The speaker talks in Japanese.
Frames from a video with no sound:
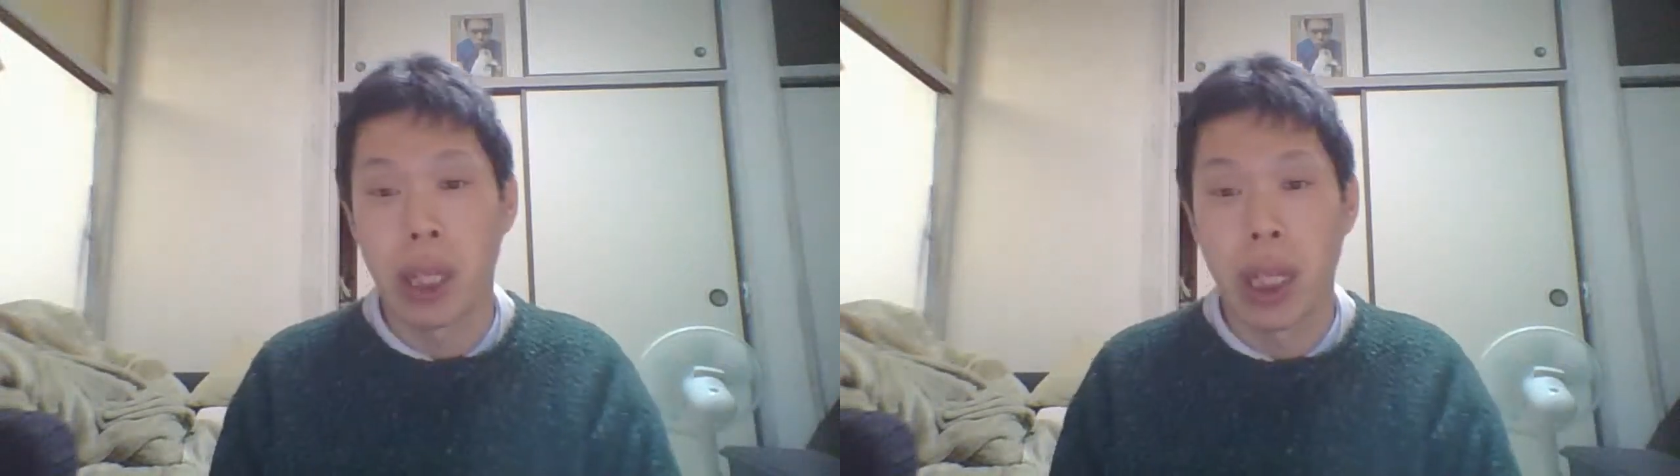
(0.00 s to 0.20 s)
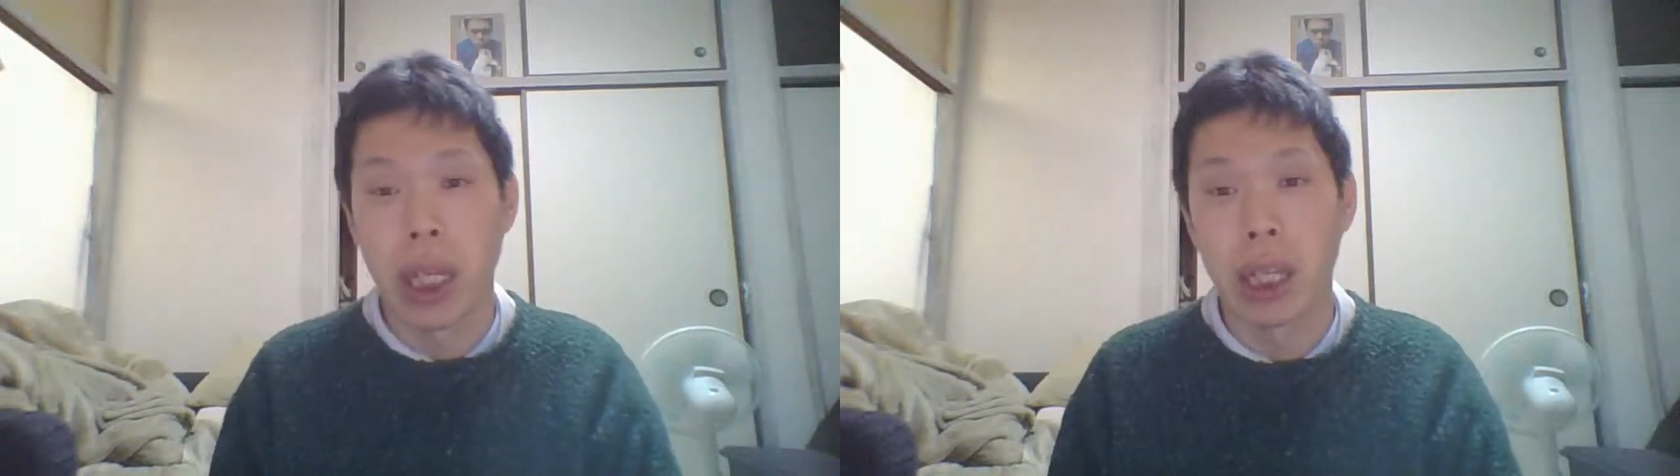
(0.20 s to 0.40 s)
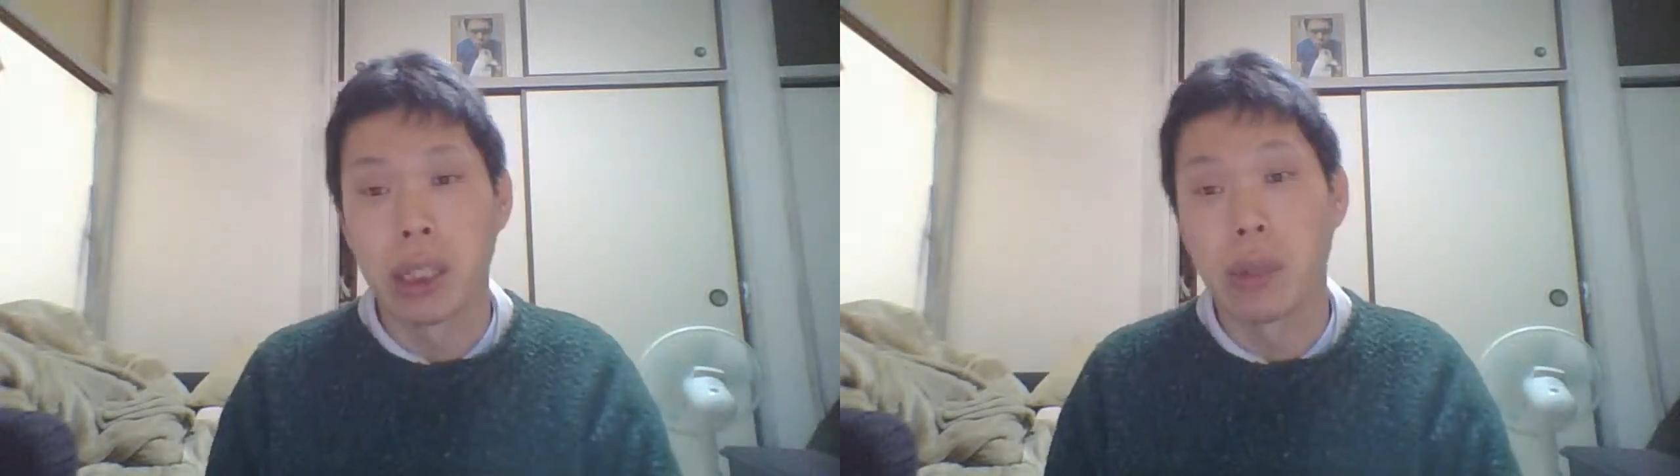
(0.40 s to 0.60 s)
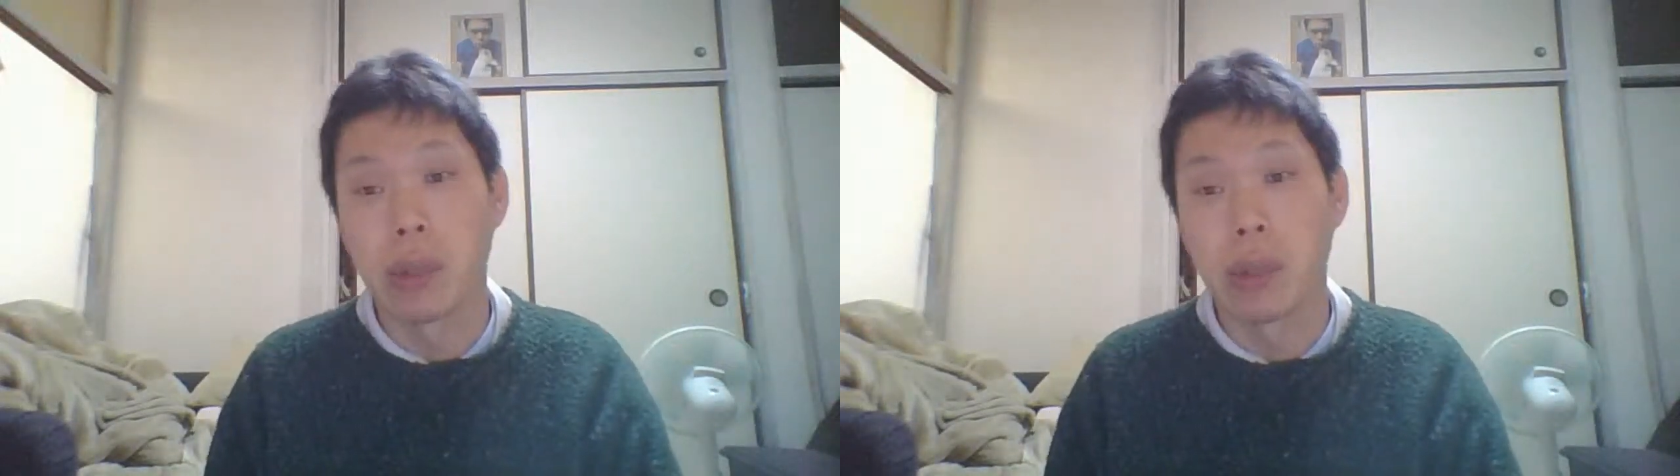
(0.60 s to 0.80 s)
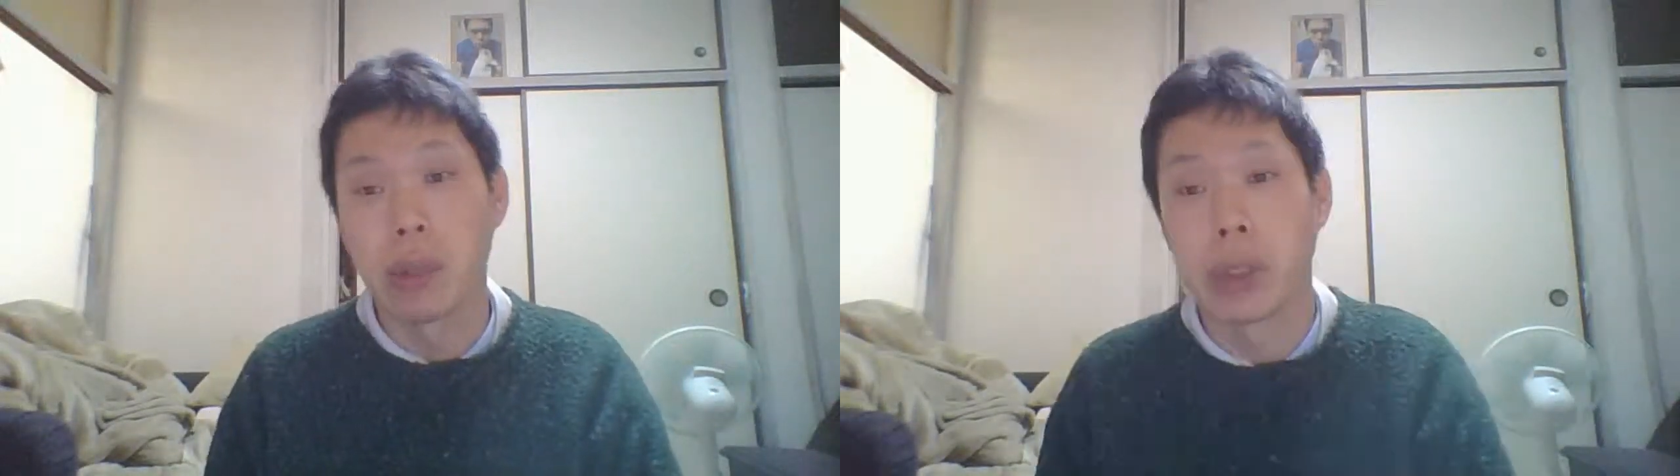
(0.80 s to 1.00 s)
え1
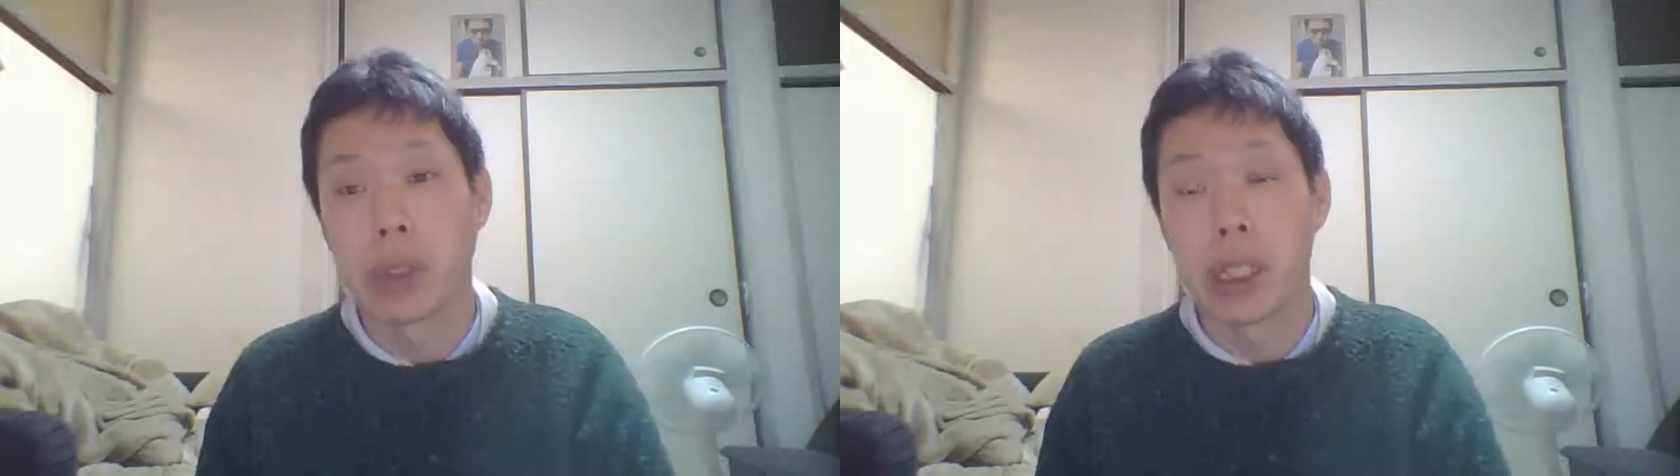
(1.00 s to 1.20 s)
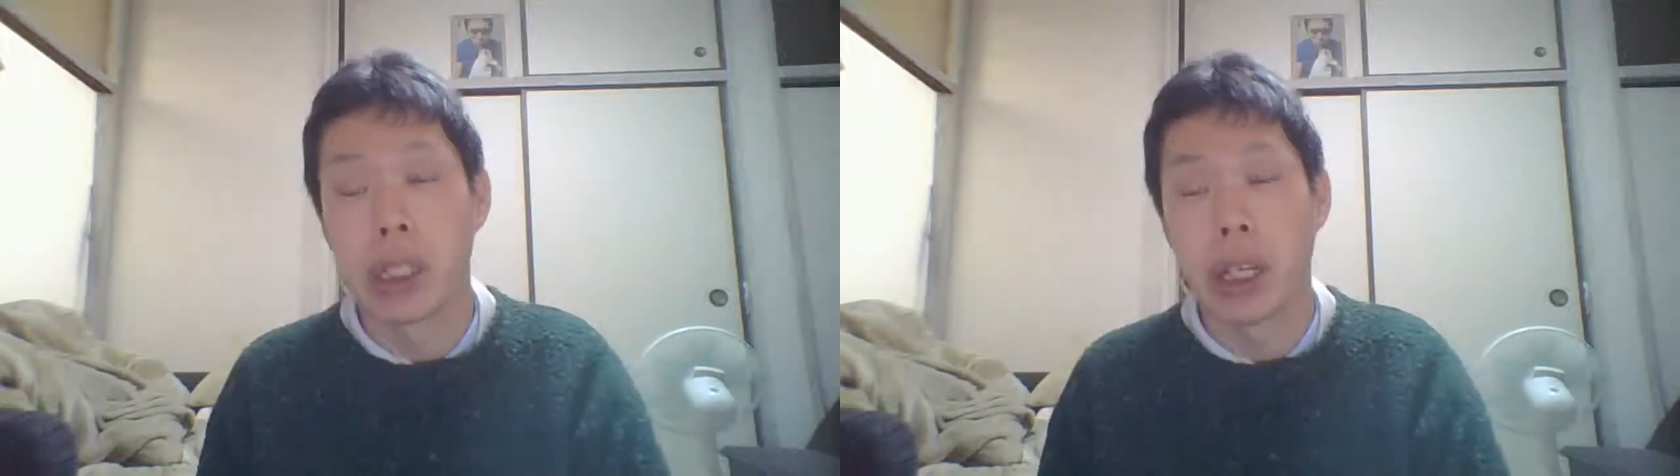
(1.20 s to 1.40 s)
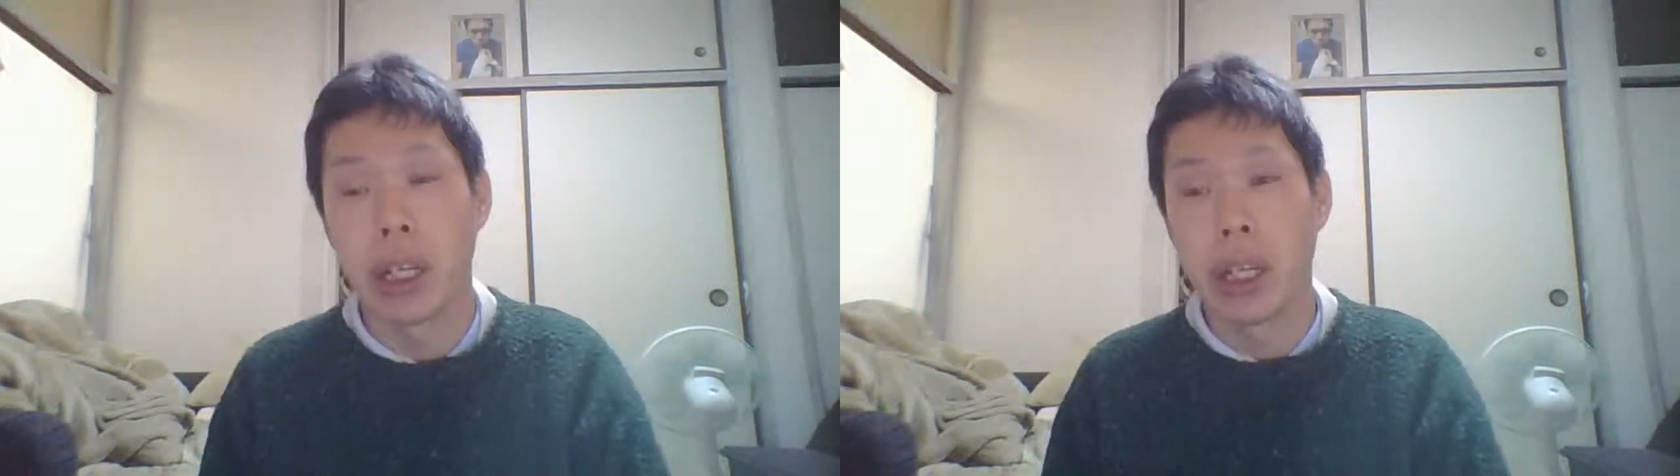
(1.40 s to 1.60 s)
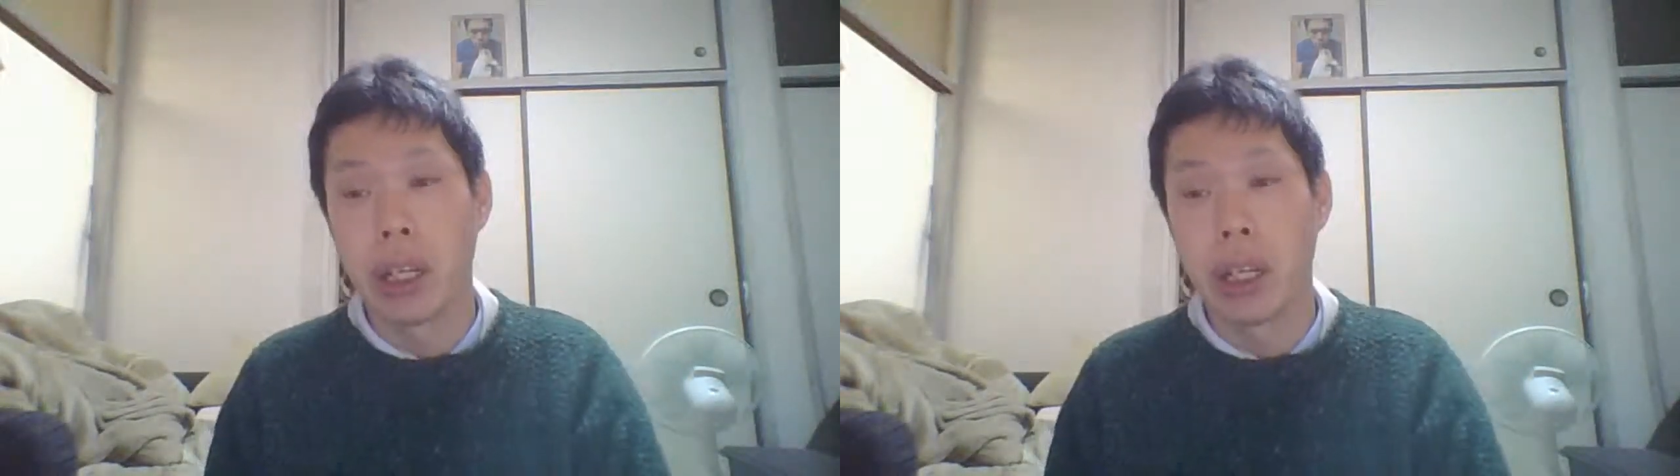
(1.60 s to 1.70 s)
ということでですね、